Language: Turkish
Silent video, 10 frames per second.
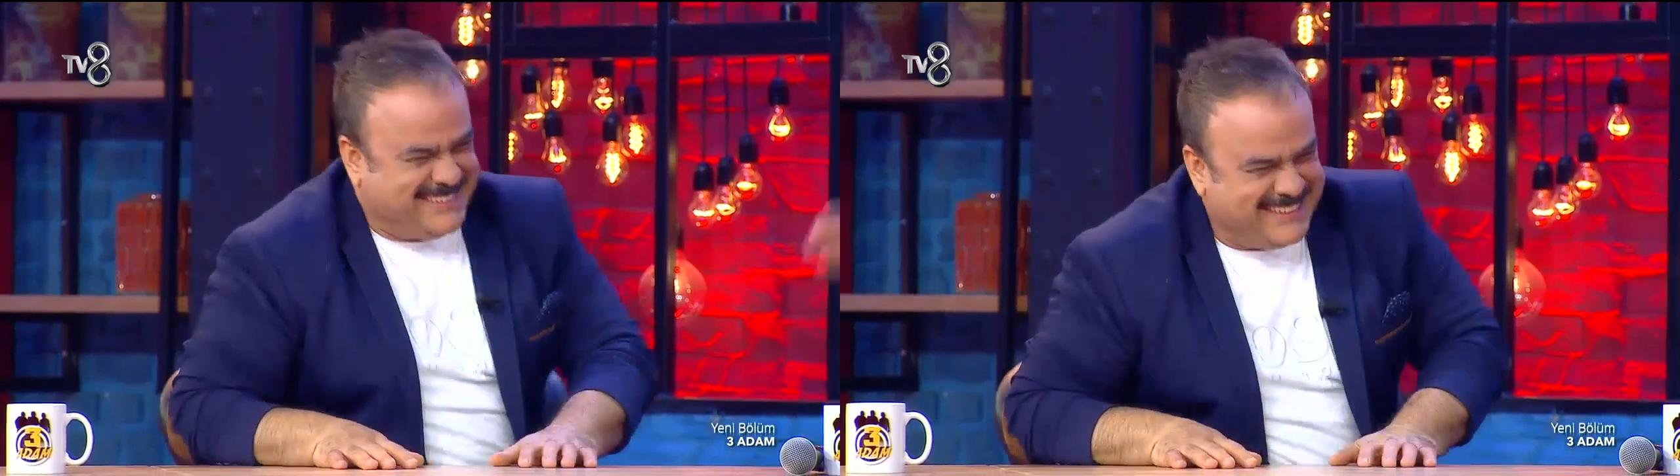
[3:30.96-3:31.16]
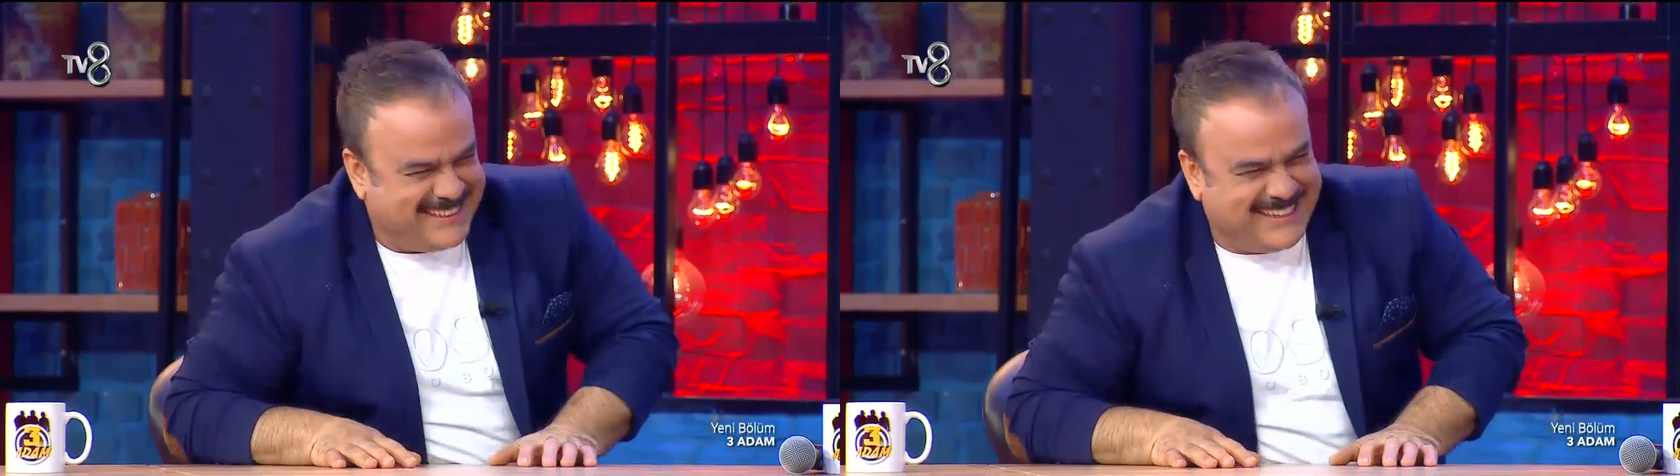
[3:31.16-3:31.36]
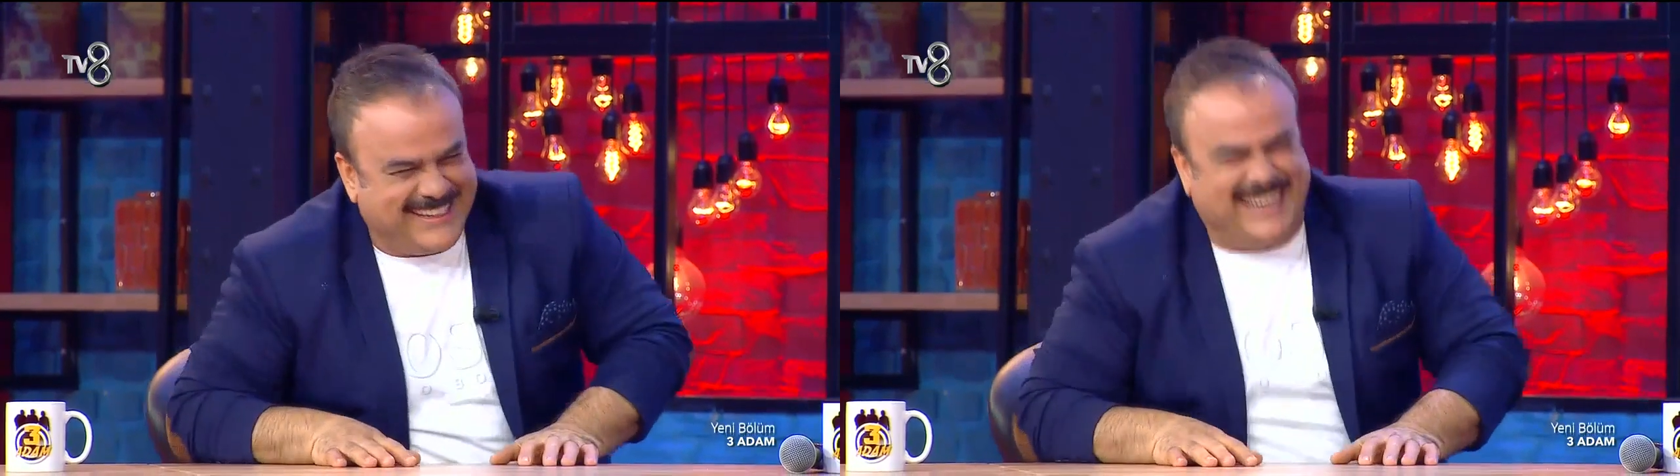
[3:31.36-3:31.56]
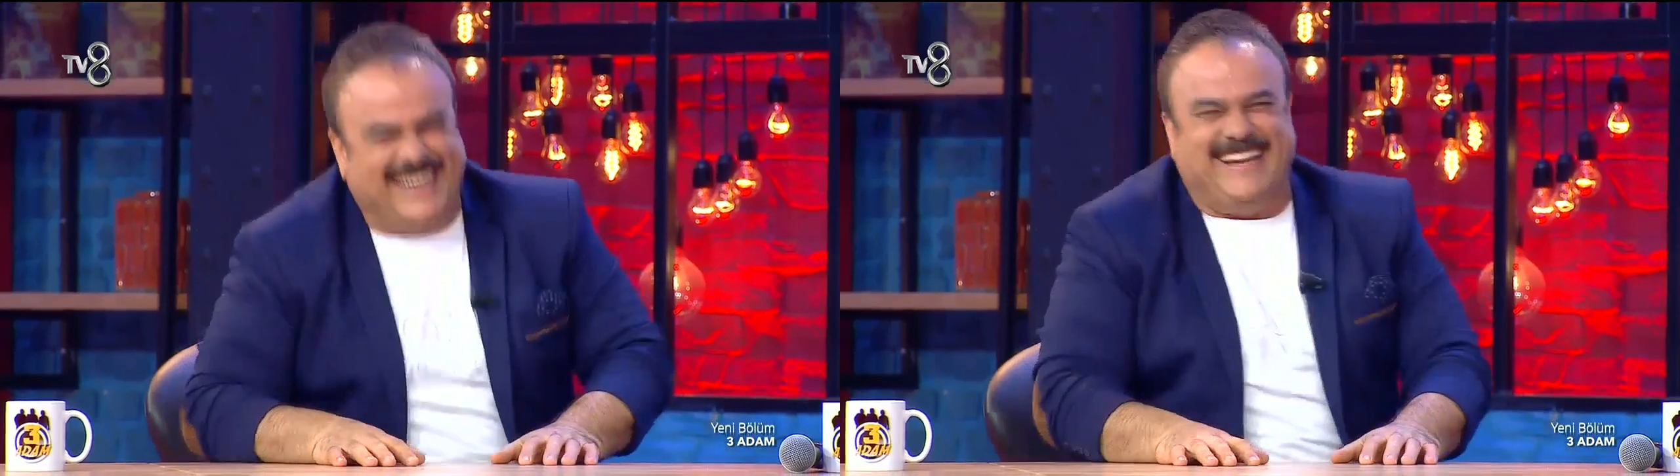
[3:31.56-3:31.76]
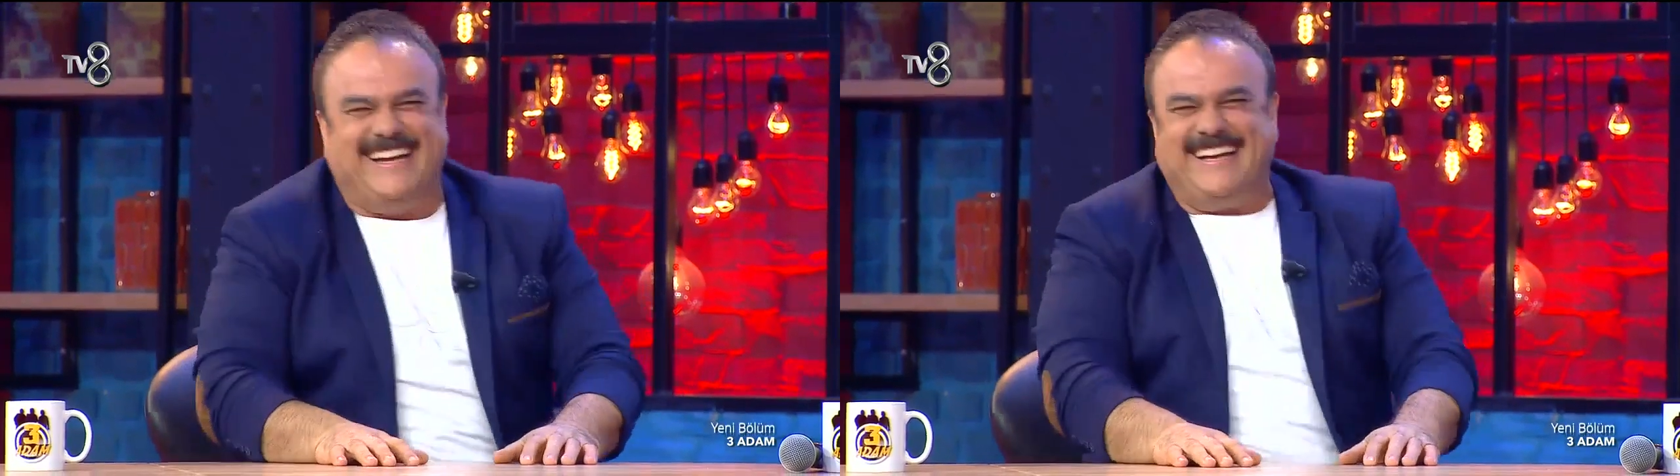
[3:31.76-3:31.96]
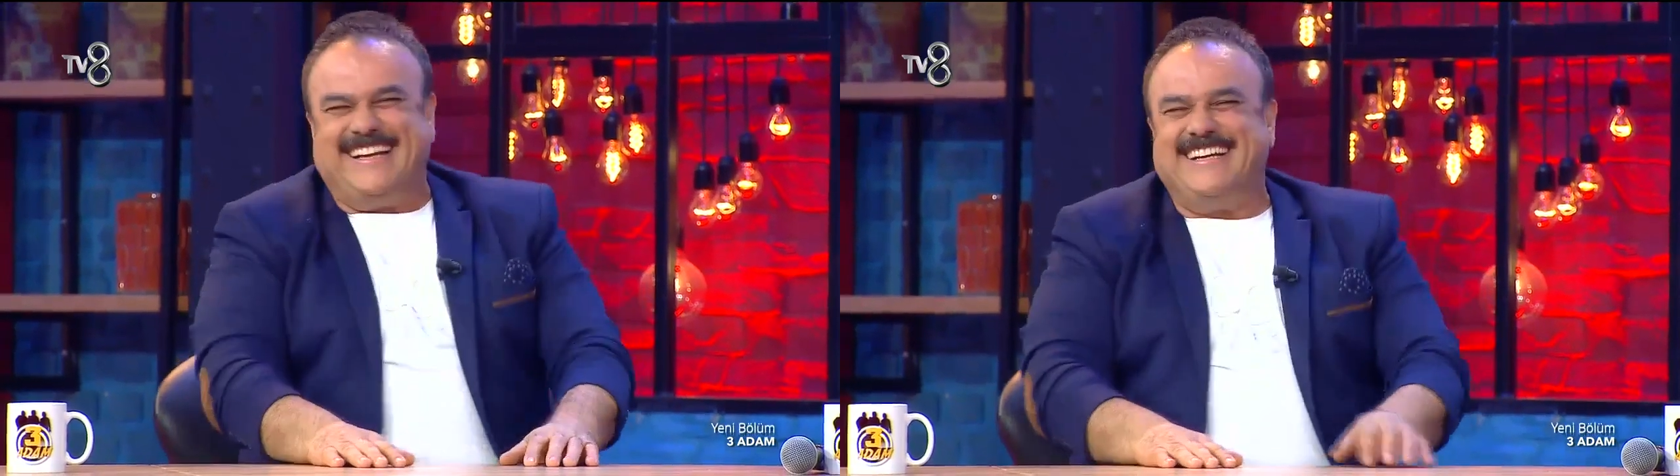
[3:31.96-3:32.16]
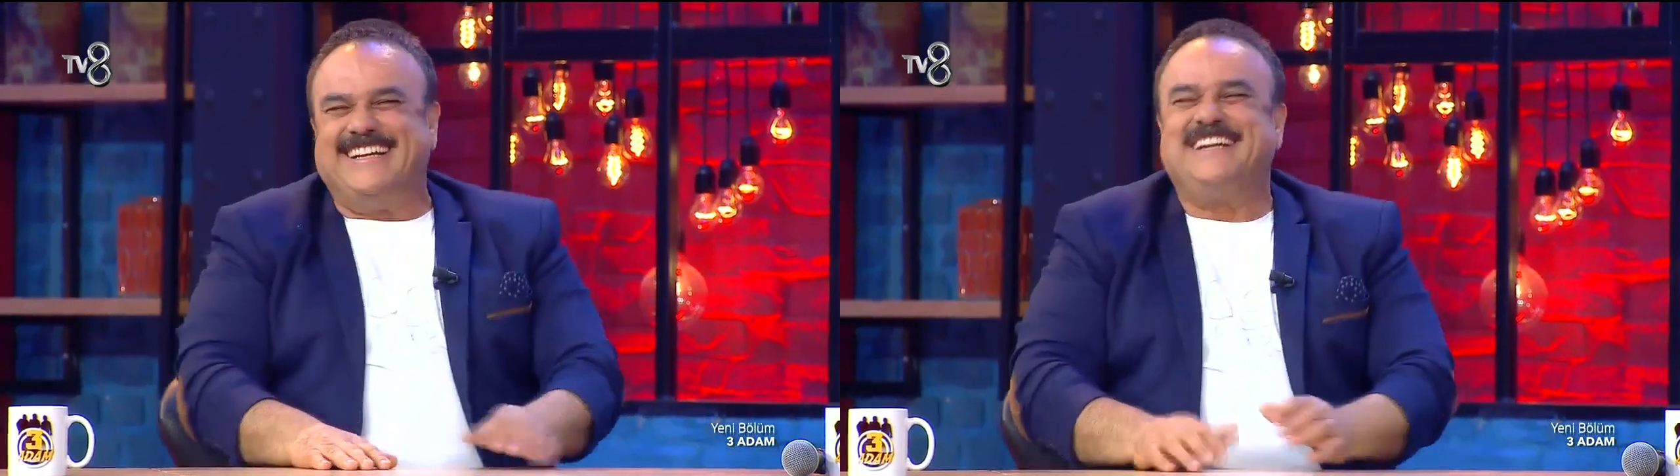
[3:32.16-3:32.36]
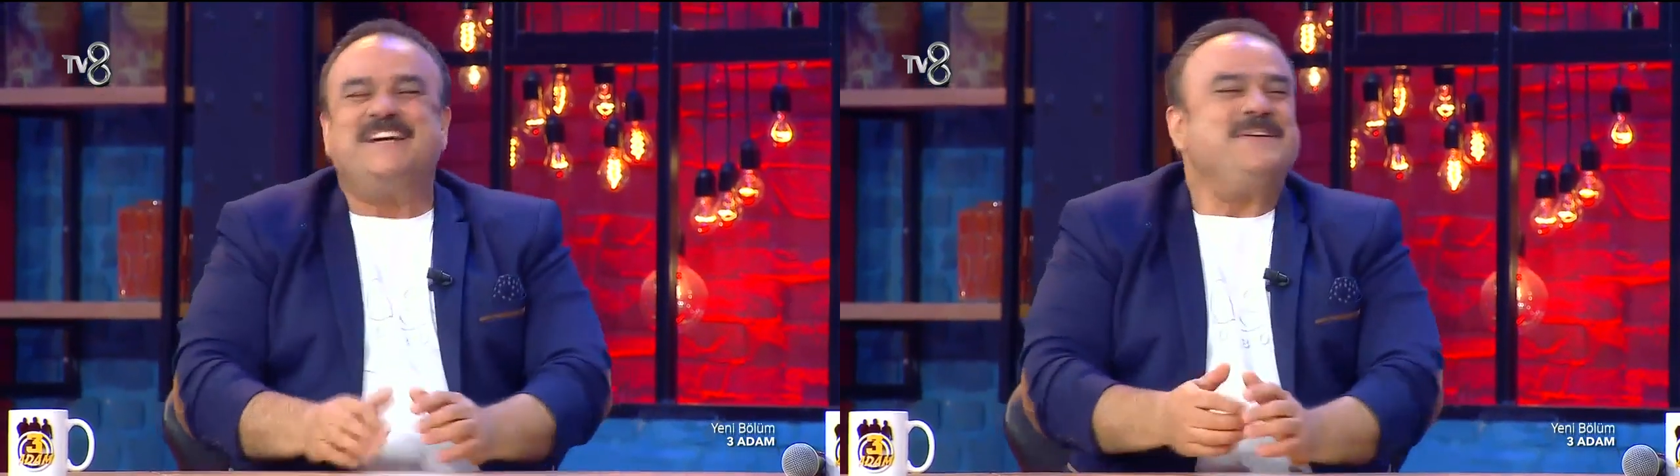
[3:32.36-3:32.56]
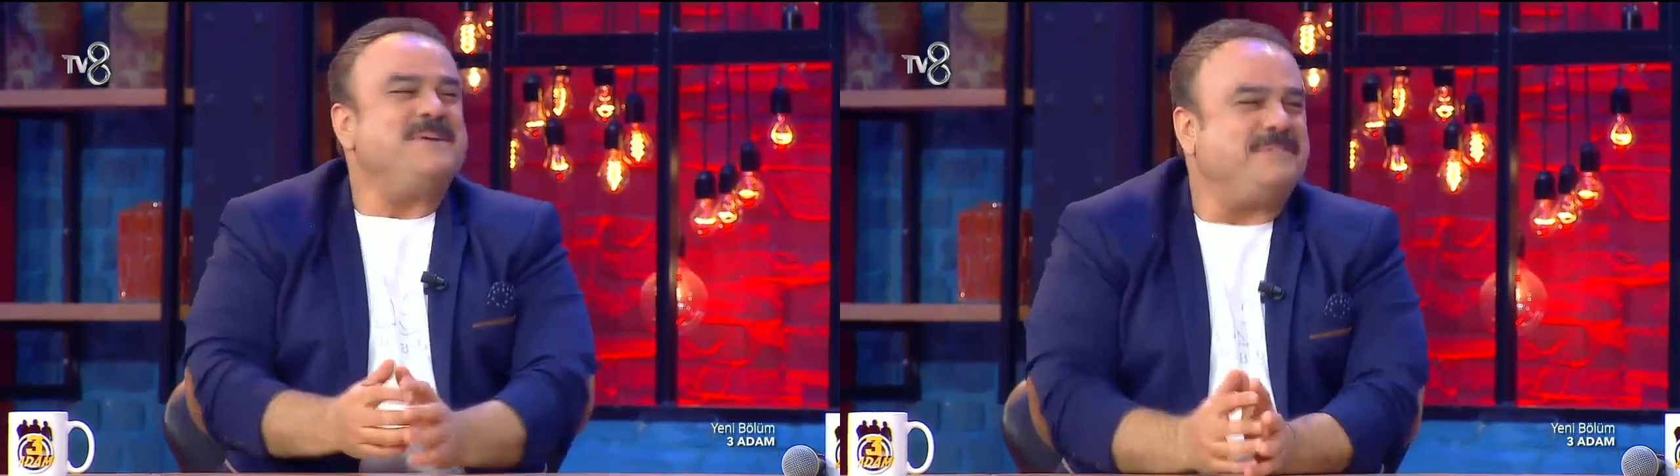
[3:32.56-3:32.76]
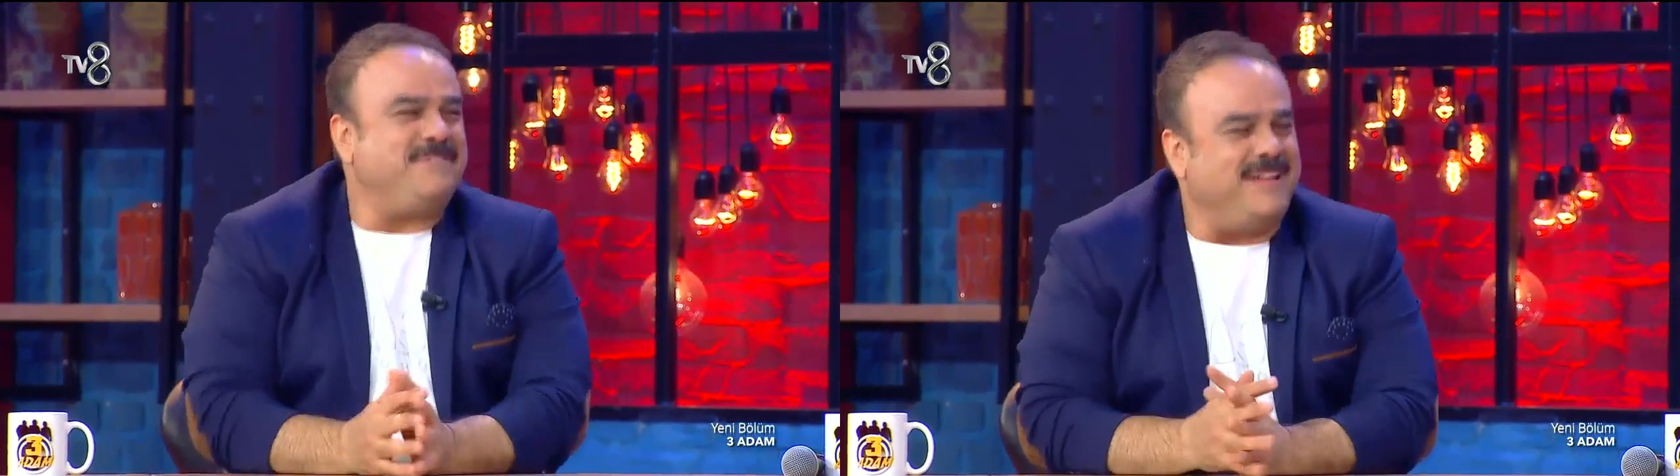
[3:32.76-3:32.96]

Anlat abi atarız. Çok Yok güzel.